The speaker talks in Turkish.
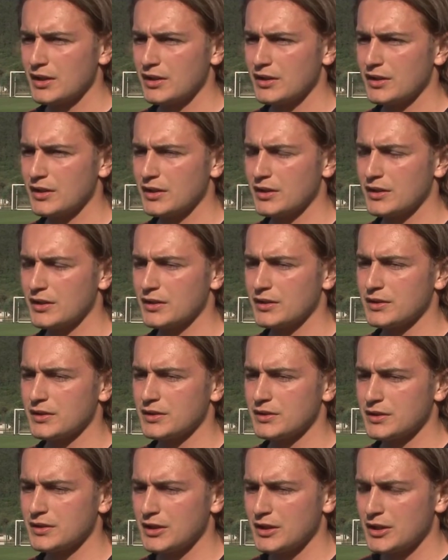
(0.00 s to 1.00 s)

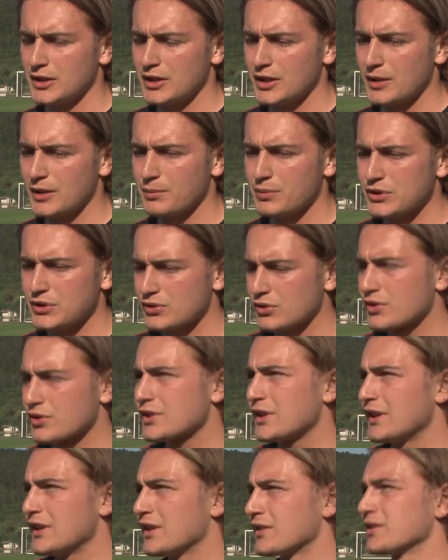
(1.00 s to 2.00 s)
E, Birçok
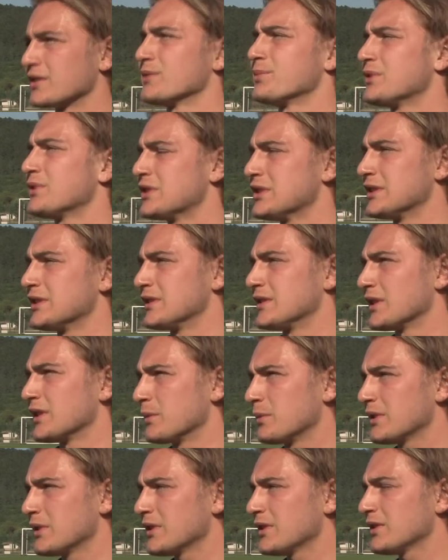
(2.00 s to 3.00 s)
şey yazılıp çizildi
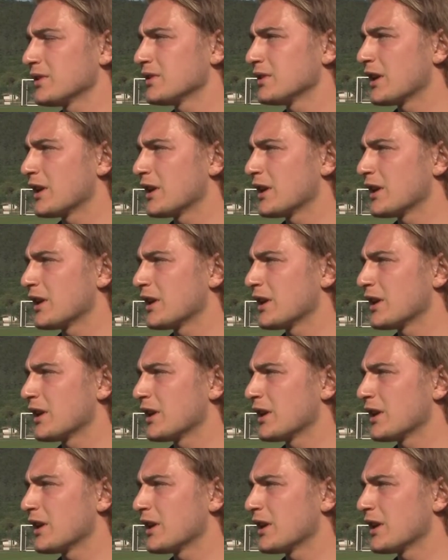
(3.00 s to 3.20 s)
tabii.